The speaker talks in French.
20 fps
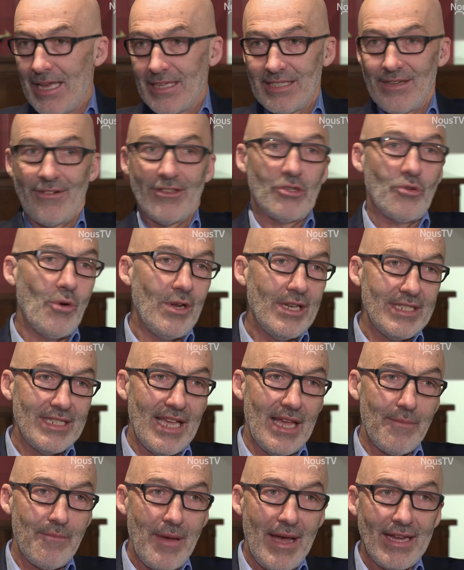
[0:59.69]
Ça va être quoi les
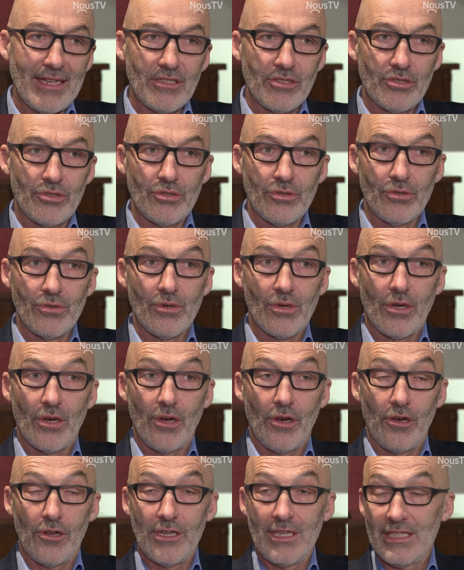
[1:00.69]
impacts sur
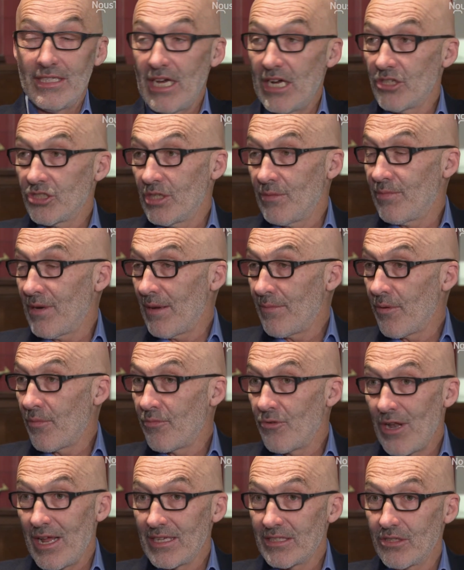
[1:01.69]
euh, les dangers pour la
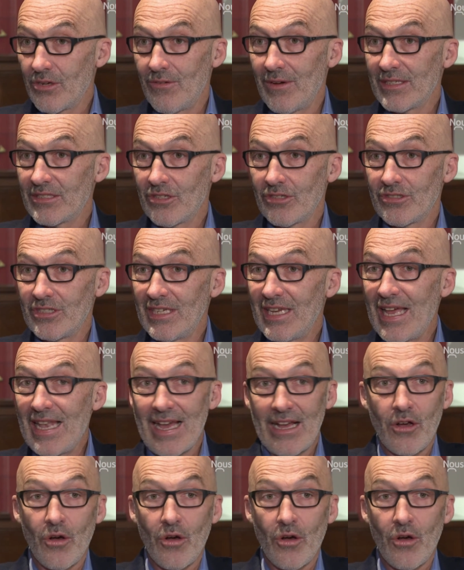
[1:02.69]
population associés à la